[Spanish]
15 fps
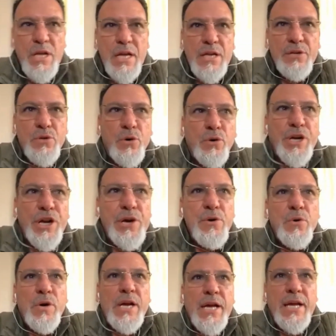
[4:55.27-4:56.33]
Yo
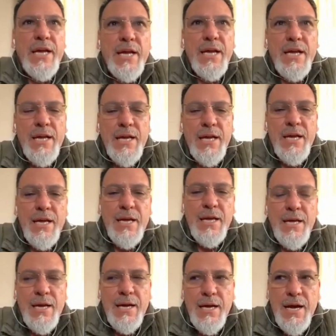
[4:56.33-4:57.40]
creo que
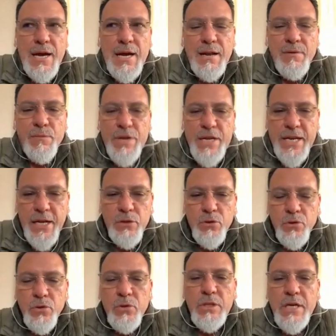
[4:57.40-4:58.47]
al final
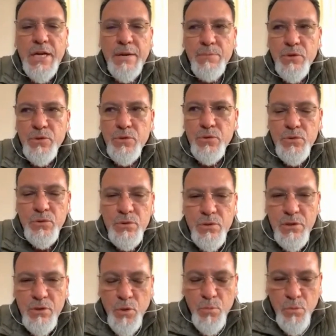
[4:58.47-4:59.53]
todos queremos,
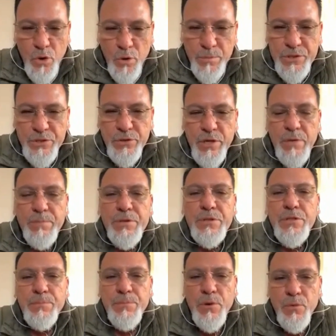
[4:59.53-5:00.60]
como lo mencioné al
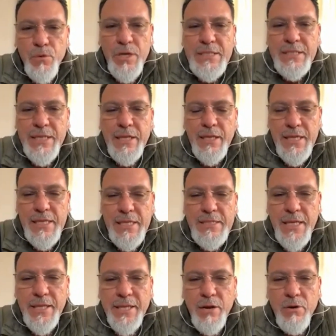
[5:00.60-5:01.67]
principio, una
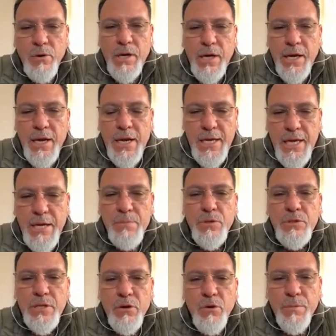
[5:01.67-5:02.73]
certeza de lo que
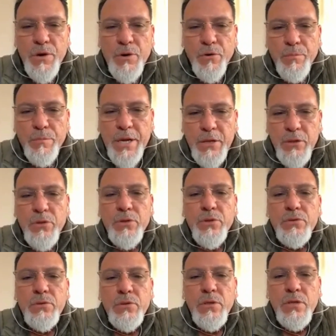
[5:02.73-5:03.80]
elegimos es lo mejor para todos.